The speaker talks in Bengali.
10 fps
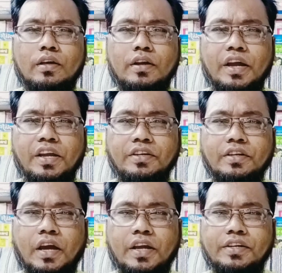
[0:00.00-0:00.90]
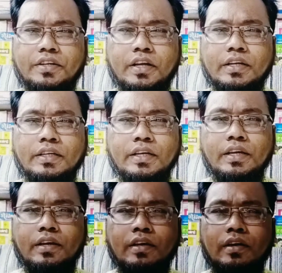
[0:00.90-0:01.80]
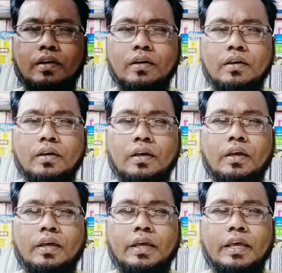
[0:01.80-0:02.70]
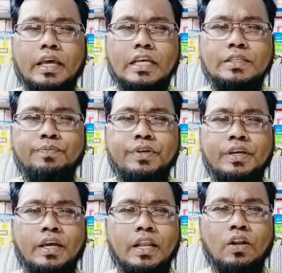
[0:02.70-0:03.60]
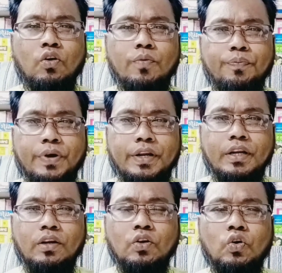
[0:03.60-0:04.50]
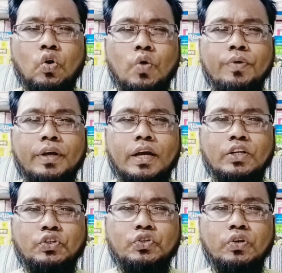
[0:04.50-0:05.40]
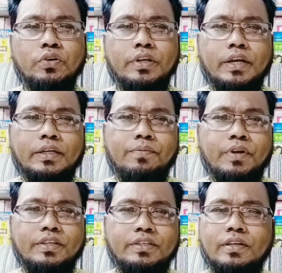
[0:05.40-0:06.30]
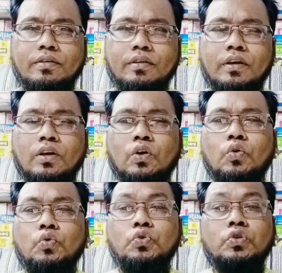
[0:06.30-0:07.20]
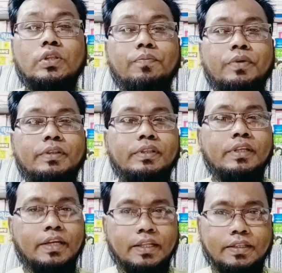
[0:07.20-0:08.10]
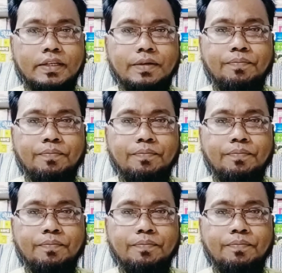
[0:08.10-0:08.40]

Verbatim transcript: রাইট হাইট এটি এসবিএল কোম্পানির খুবই কার্যকরী একটি মেডিসিন উচ্চতা বৃদ্ধির ক্ষেত্রে